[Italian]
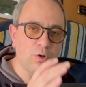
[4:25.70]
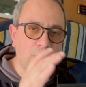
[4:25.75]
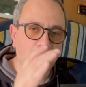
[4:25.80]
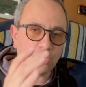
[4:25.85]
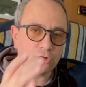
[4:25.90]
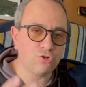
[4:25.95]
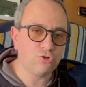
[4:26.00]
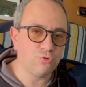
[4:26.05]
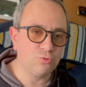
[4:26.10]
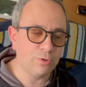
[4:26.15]

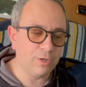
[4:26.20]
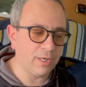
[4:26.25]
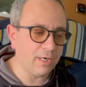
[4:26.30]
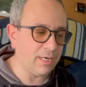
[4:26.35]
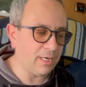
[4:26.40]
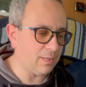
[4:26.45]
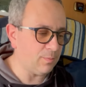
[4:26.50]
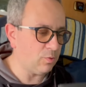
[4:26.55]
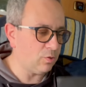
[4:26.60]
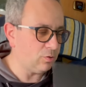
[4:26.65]

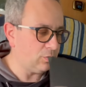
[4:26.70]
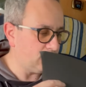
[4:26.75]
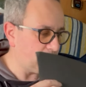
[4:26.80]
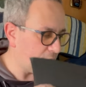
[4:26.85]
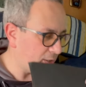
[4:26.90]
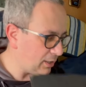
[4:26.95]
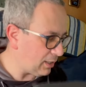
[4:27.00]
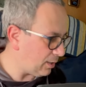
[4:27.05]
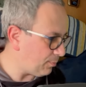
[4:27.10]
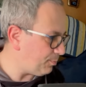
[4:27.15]
asciugheremo
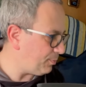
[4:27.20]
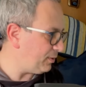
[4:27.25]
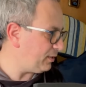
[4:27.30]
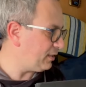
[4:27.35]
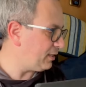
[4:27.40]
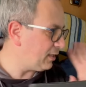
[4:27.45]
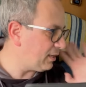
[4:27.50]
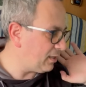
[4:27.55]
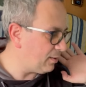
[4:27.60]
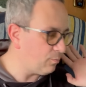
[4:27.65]
e
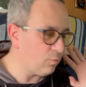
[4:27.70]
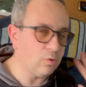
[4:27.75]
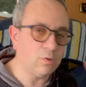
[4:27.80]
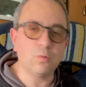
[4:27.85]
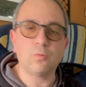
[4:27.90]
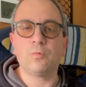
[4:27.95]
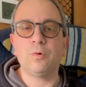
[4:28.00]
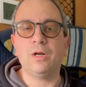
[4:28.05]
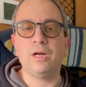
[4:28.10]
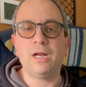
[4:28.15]
applicheremo
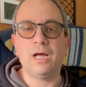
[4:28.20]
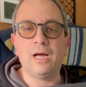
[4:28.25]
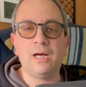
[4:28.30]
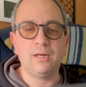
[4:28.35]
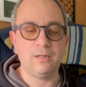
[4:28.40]
quella